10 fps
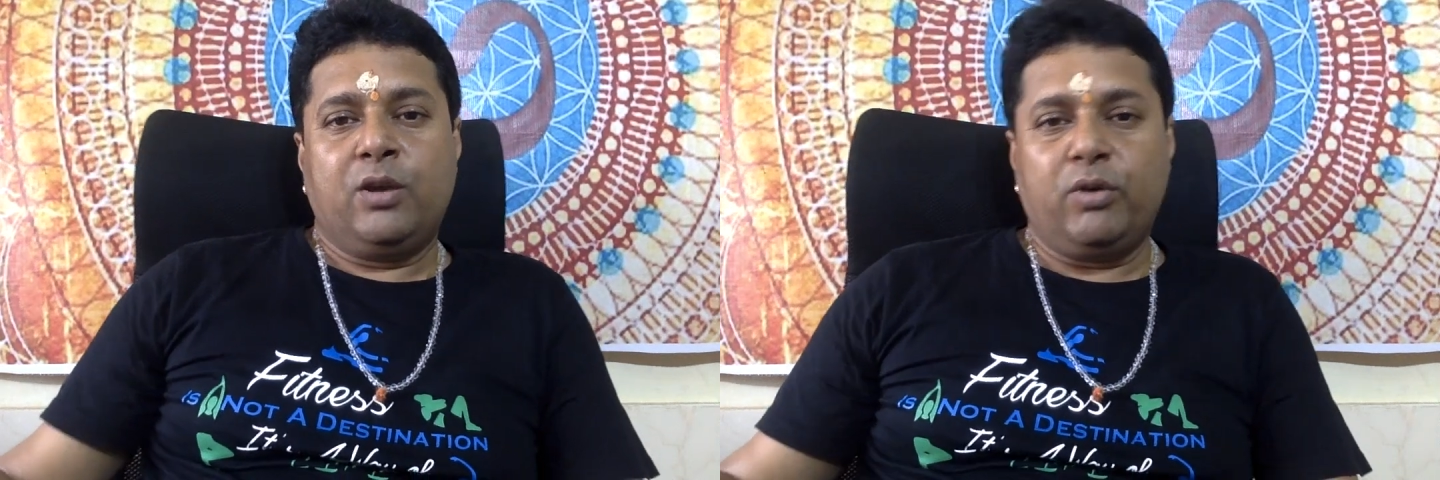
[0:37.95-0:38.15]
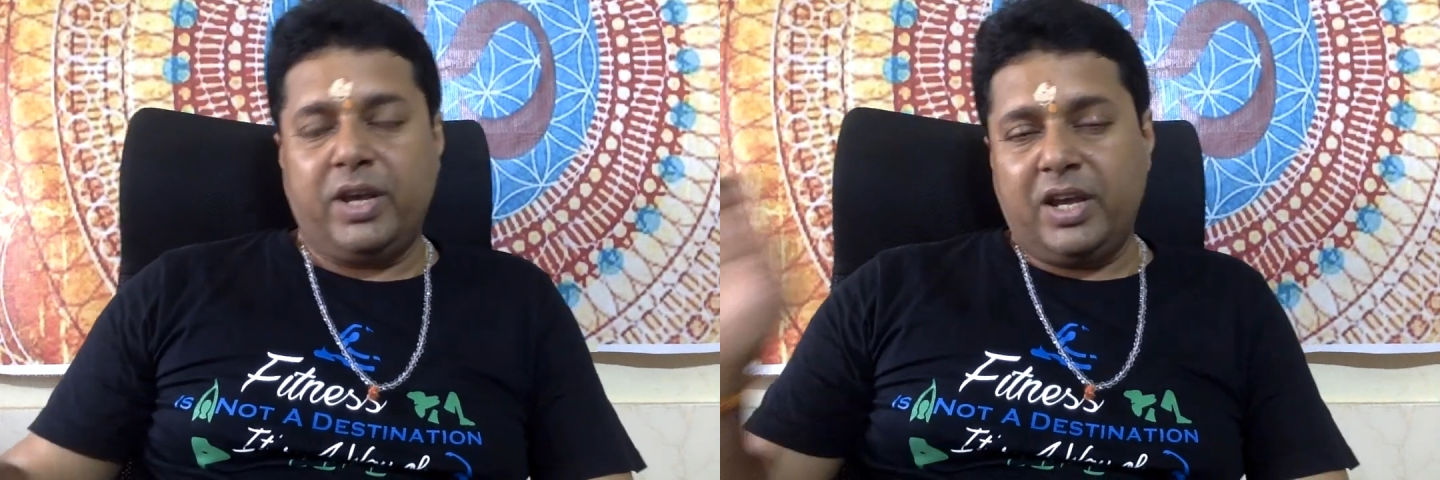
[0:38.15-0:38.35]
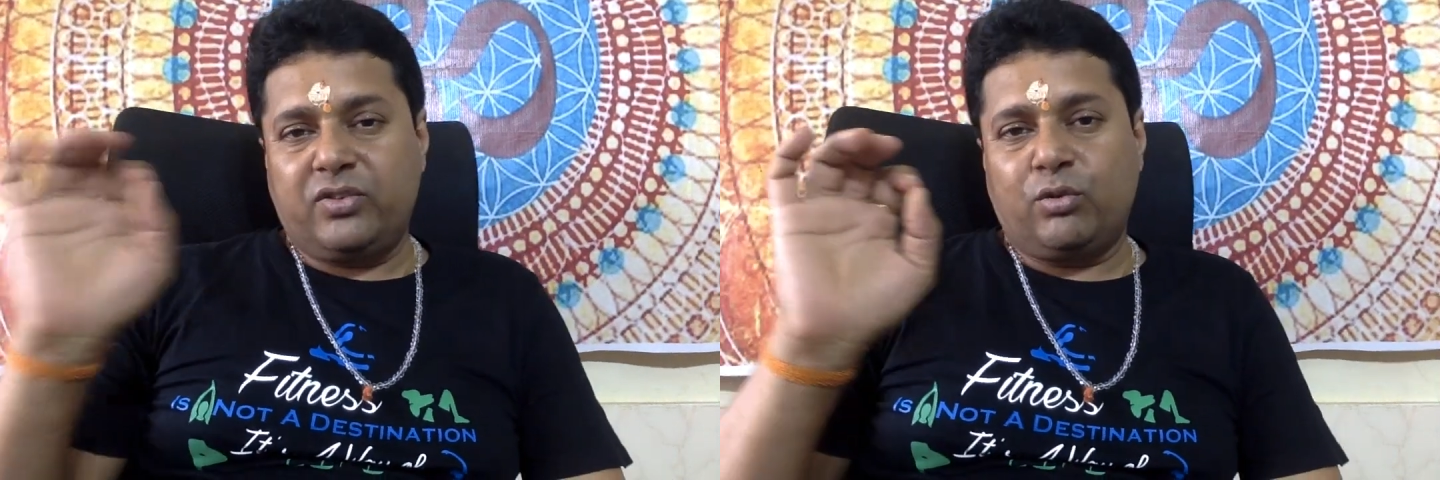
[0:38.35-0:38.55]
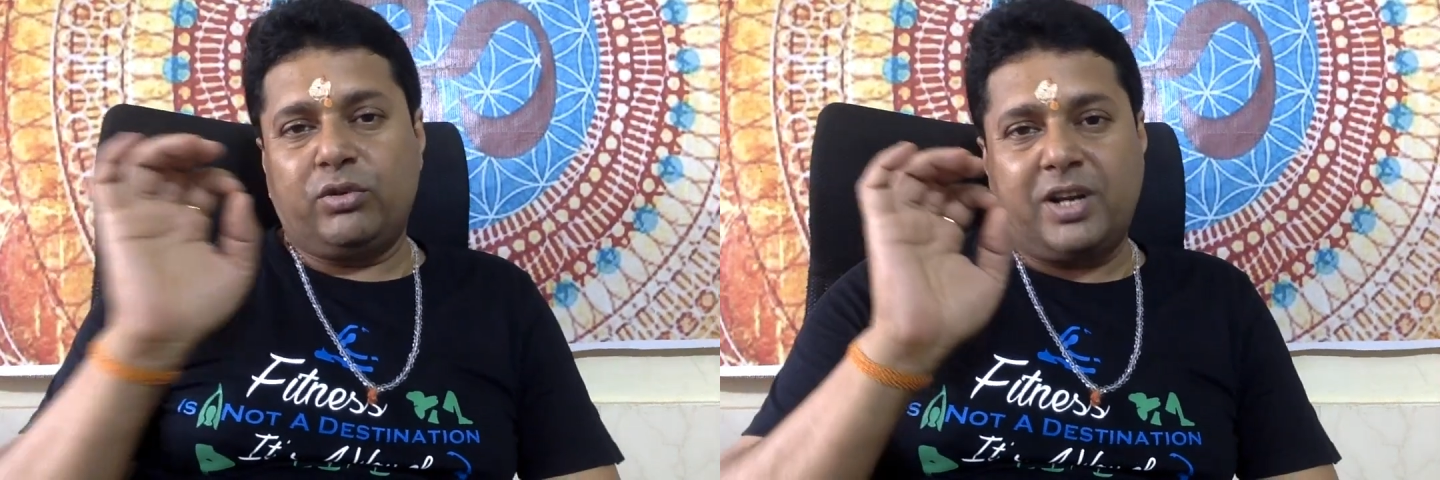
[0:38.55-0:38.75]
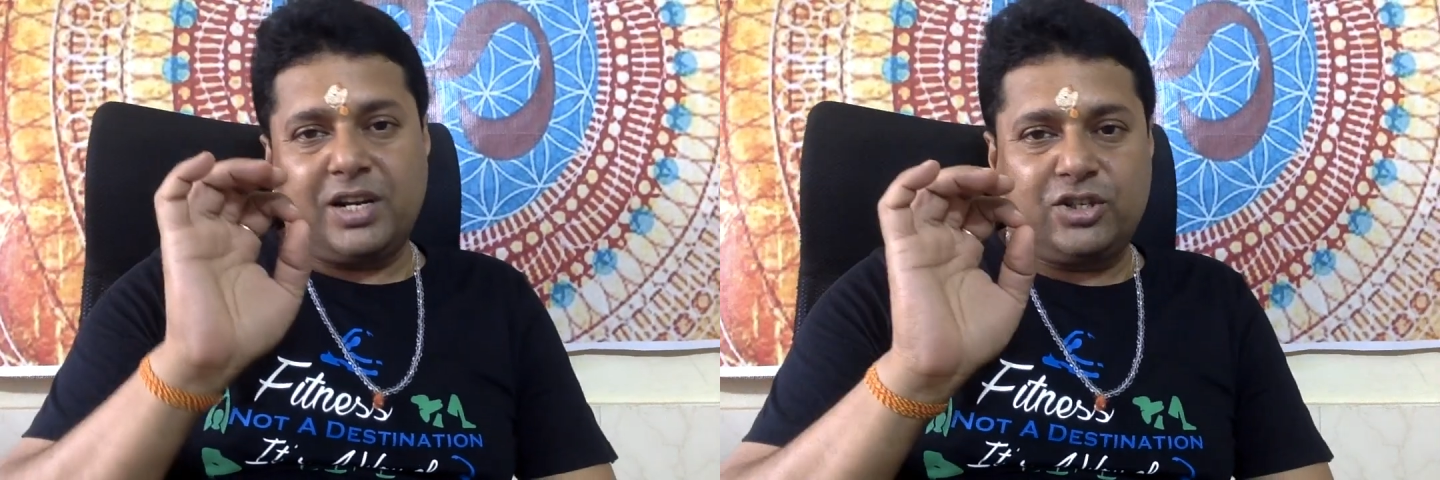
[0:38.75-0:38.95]
क्योंकि इस
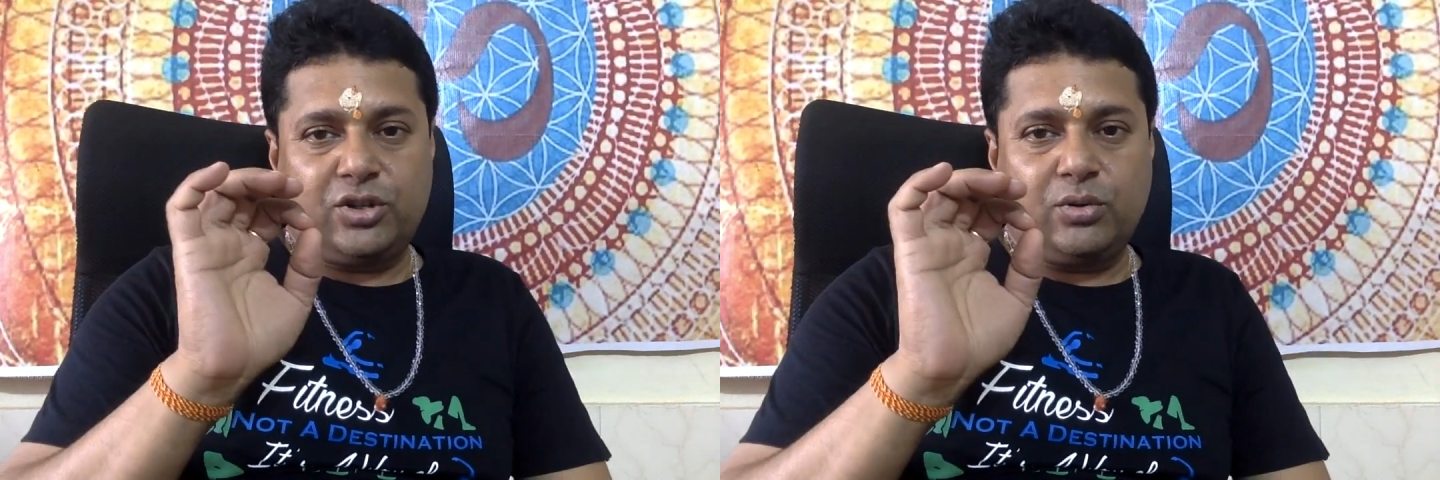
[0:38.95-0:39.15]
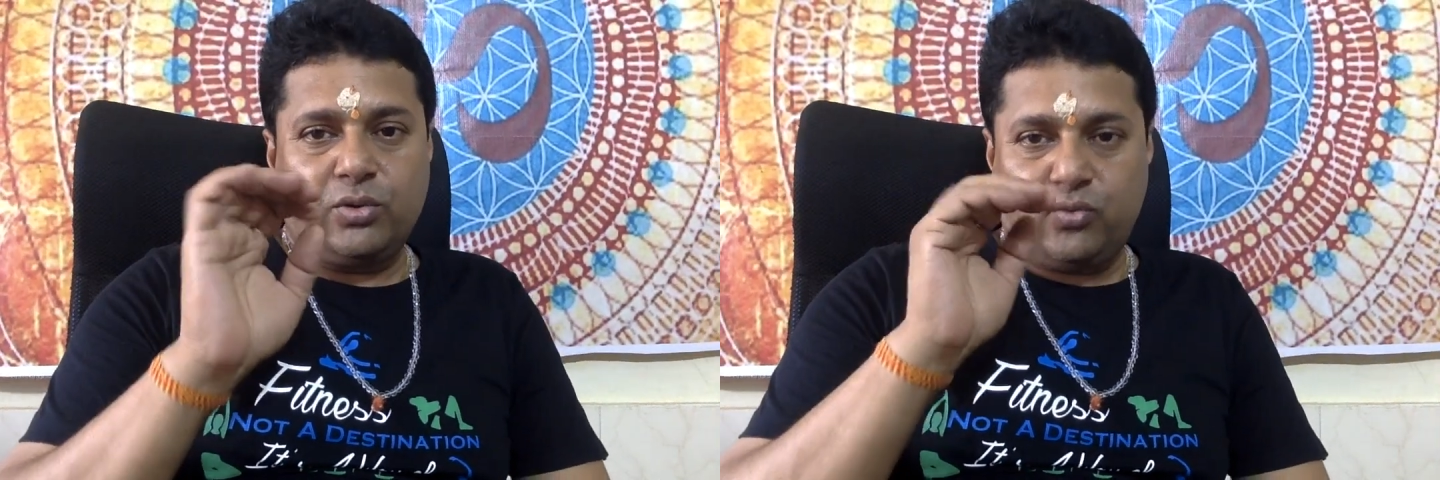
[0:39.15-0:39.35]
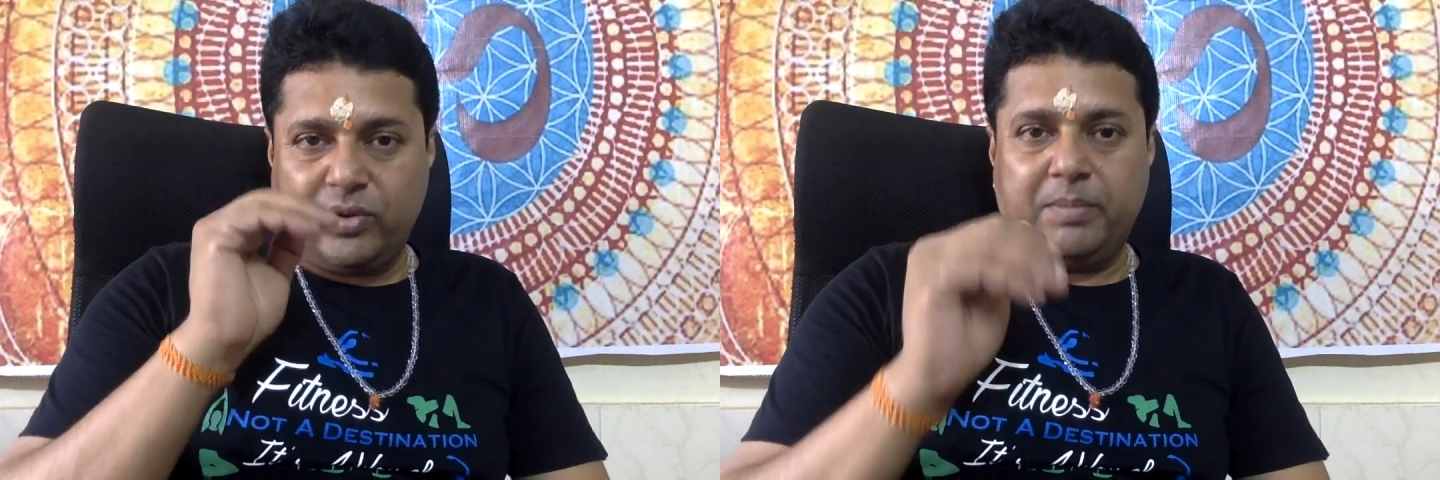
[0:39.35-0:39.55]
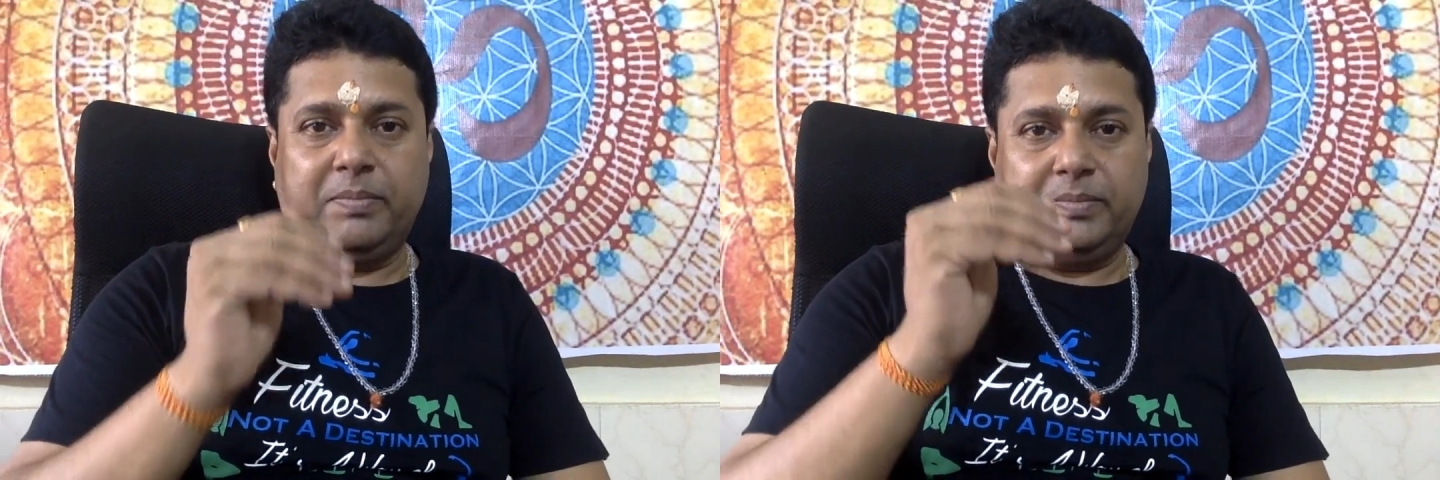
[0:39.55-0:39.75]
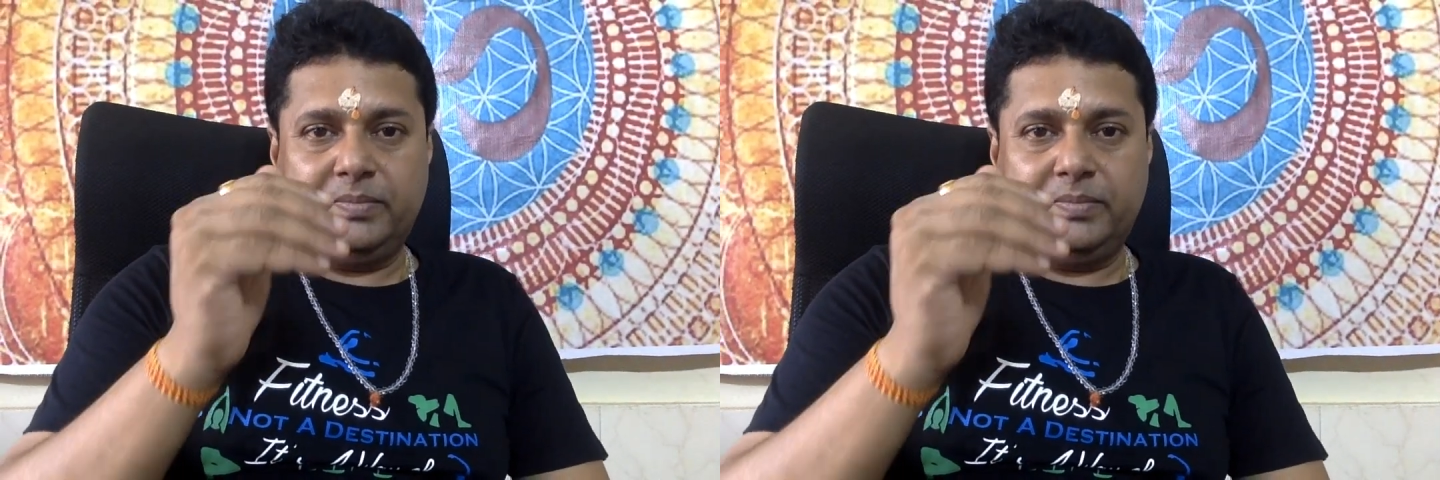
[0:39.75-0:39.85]
रुद्राक्ष को स्वयं